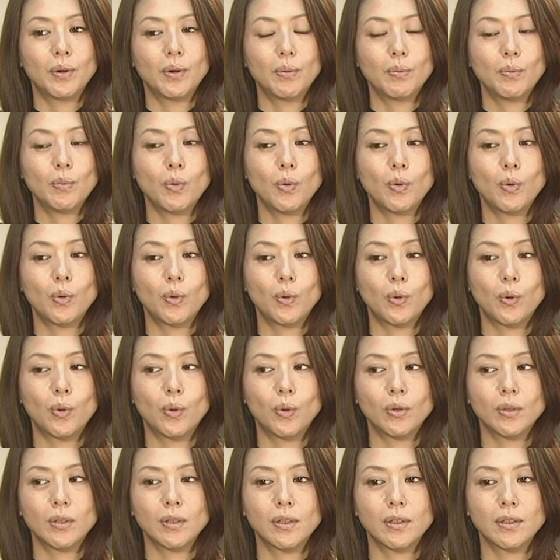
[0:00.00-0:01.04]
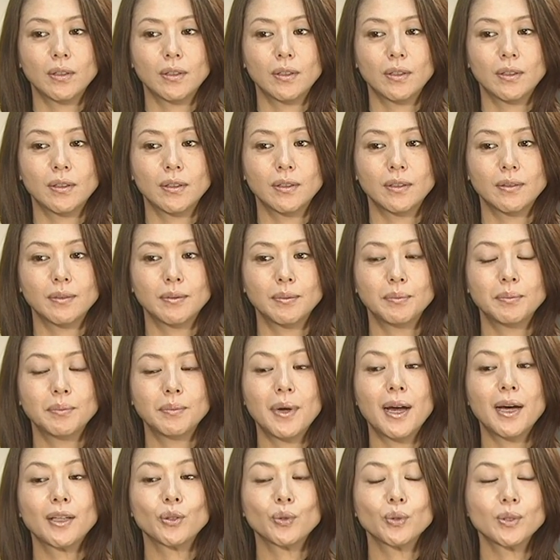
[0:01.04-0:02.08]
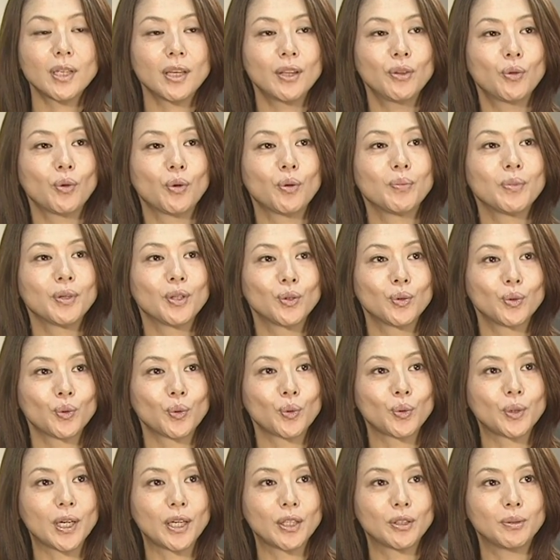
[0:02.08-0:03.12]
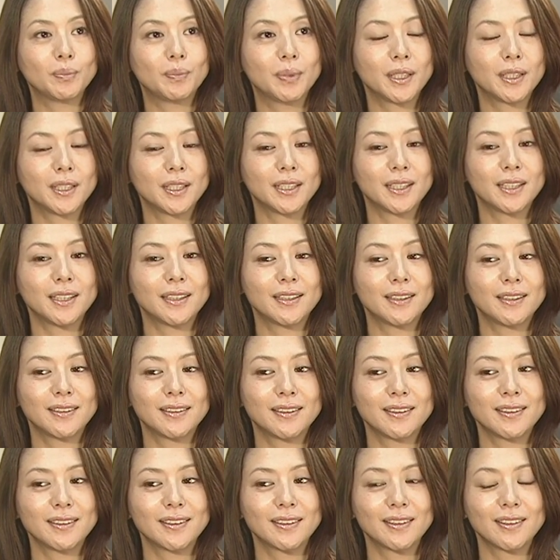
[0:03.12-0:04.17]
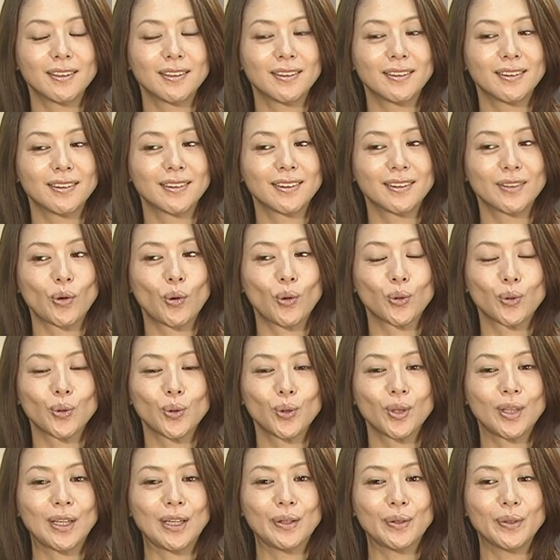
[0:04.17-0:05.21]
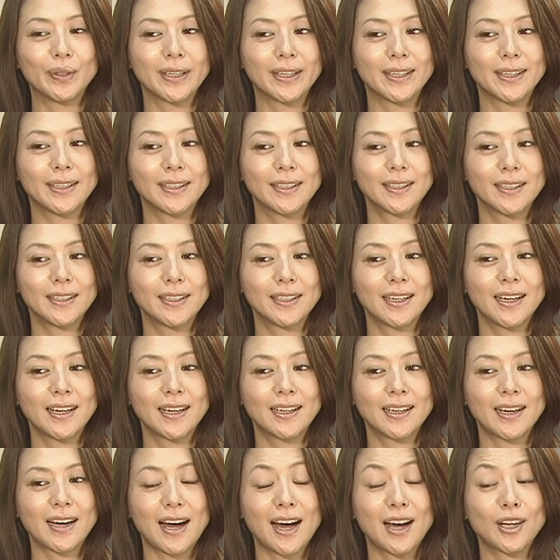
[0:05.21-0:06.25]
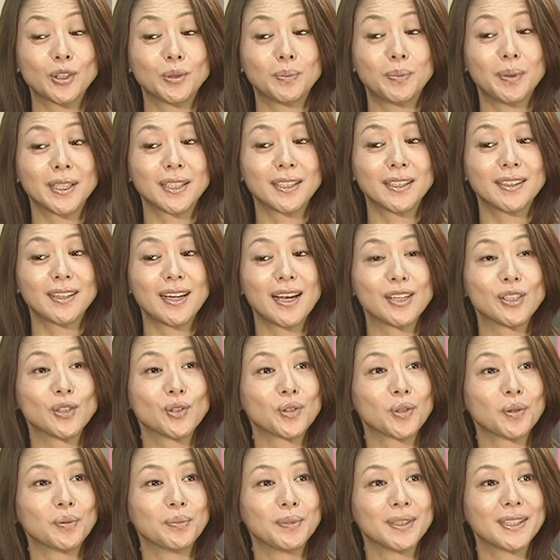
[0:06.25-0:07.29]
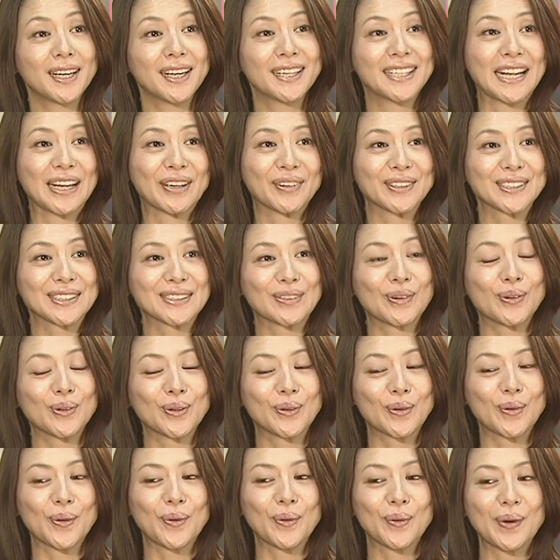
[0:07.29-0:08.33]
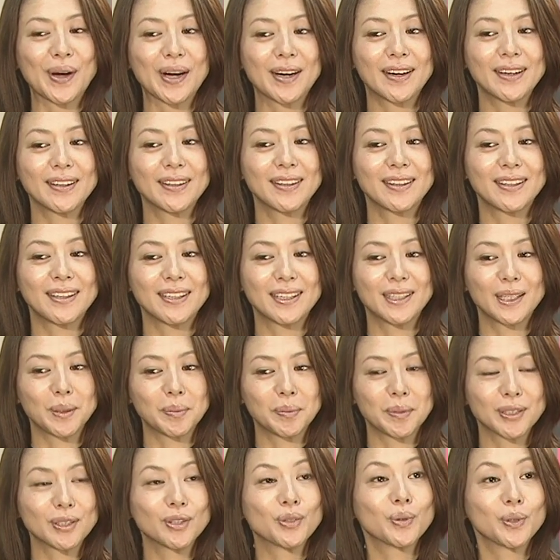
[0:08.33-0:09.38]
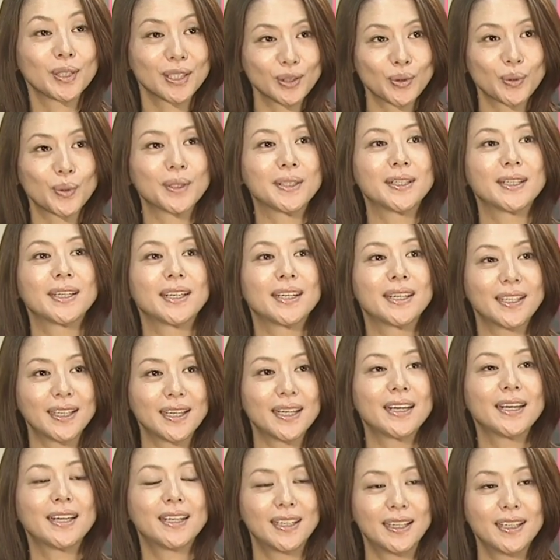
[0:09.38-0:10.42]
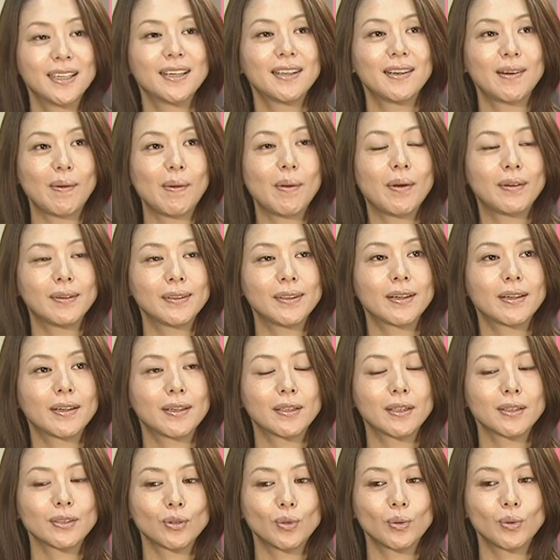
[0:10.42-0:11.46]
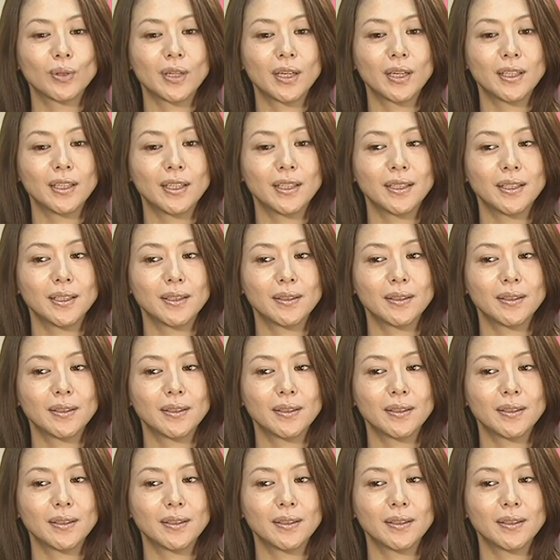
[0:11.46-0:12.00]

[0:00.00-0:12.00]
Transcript: うんまあ、あのセットを見るとやるべきことっていうかあるべきテンションみたいなのがすごくこう分かってきますよねそれだけで。だからそんなに